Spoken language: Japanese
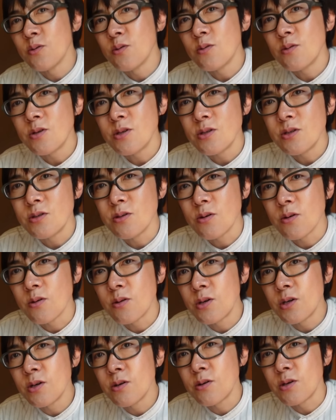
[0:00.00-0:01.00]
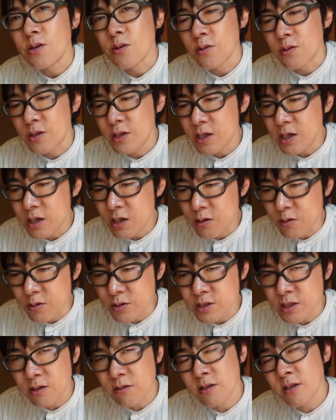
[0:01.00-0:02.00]
ういうお料理を提
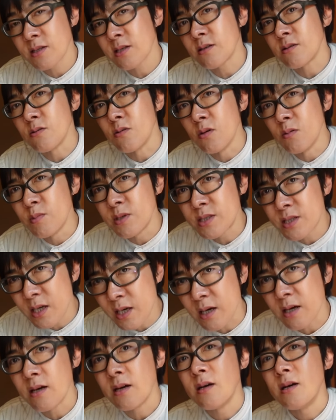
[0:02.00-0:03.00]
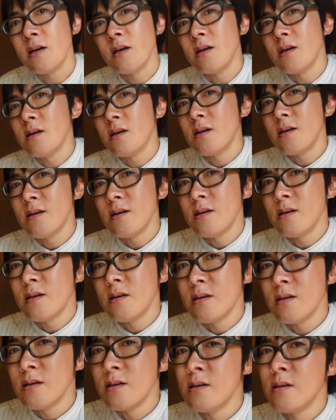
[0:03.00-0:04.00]
供してくださるお店
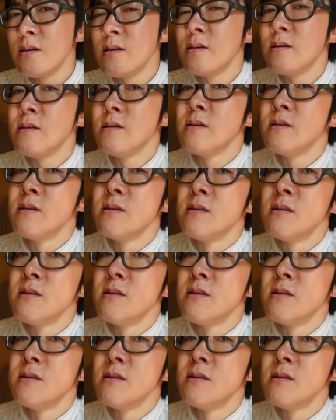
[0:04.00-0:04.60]
大好